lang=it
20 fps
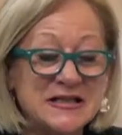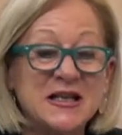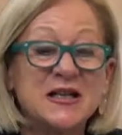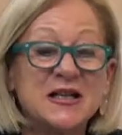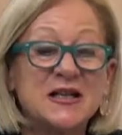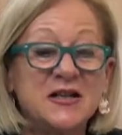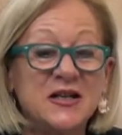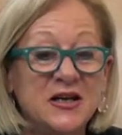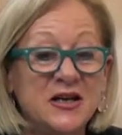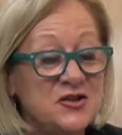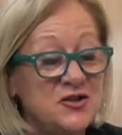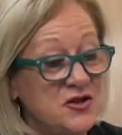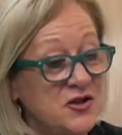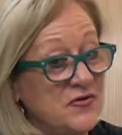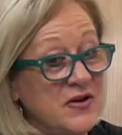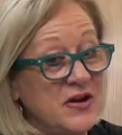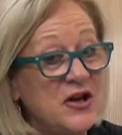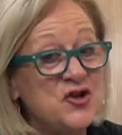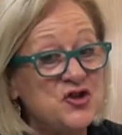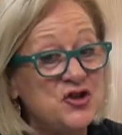scrittrice
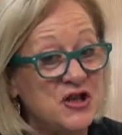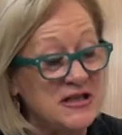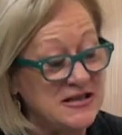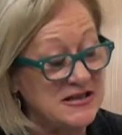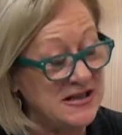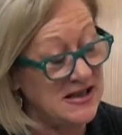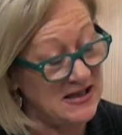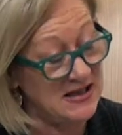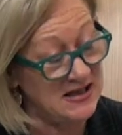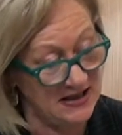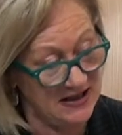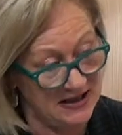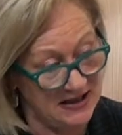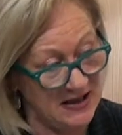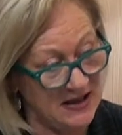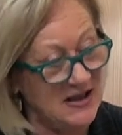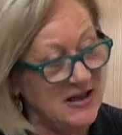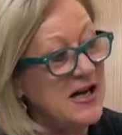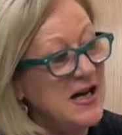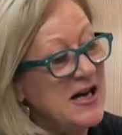Francesca
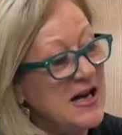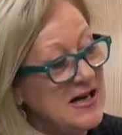Allegri,